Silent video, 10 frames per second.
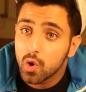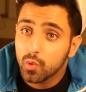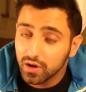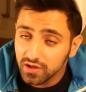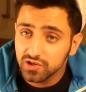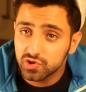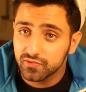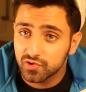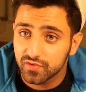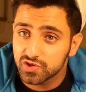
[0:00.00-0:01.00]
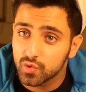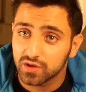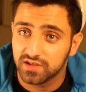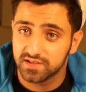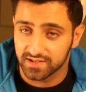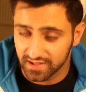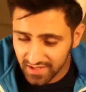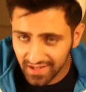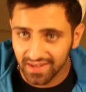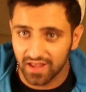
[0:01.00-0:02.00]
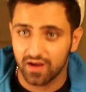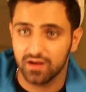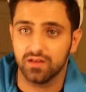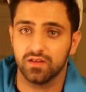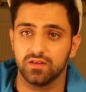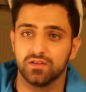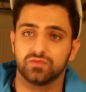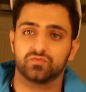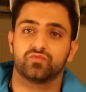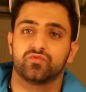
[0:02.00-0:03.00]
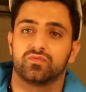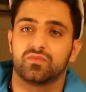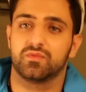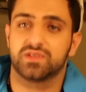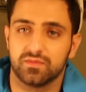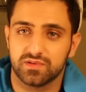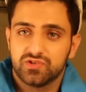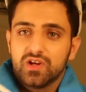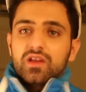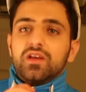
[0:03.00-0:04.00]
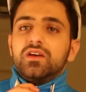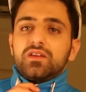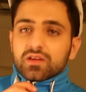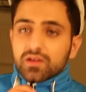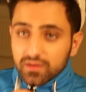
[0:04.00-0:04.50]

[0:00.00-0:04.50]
وخلينا نشوف شو في جوا الكيس يلا نصور الجاكيت